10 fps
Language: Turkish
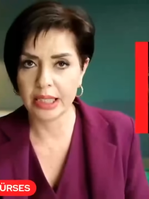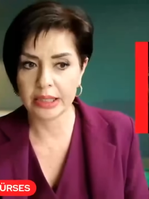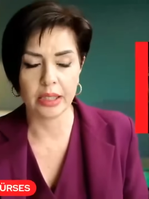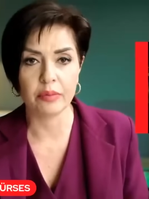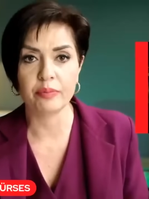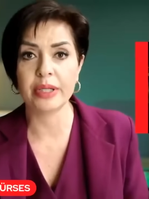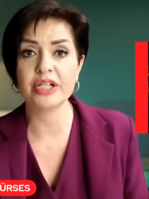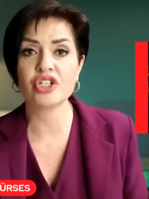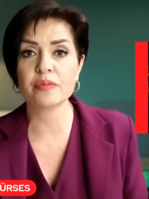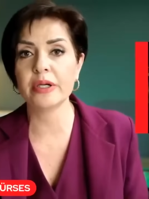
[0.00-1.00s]
ki
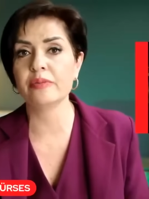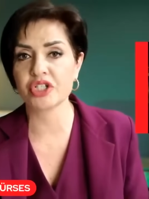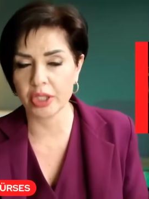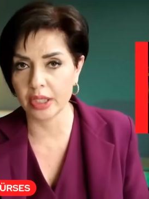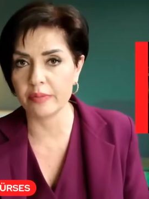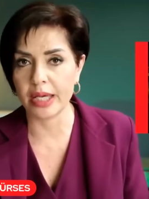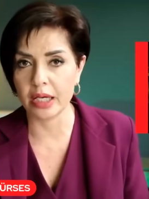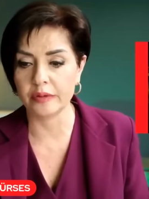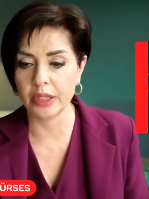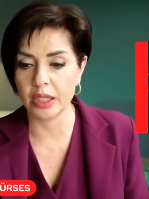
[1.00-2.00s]
barışmayı
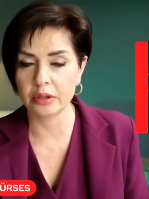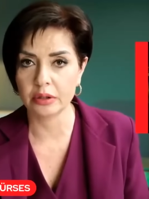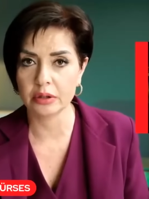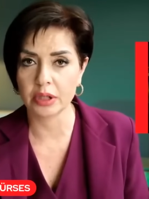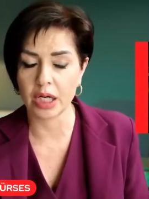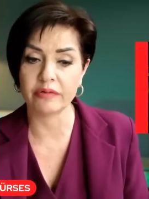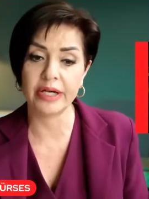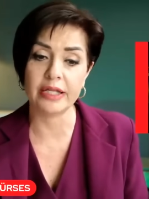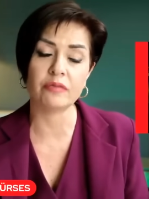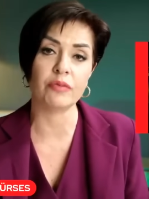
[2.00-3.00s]
başaramayanlar kavga
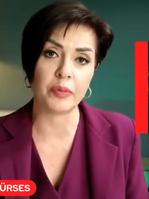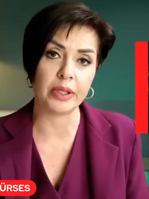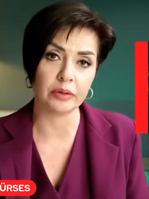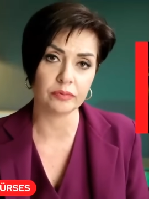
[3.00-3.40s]
etmemeli.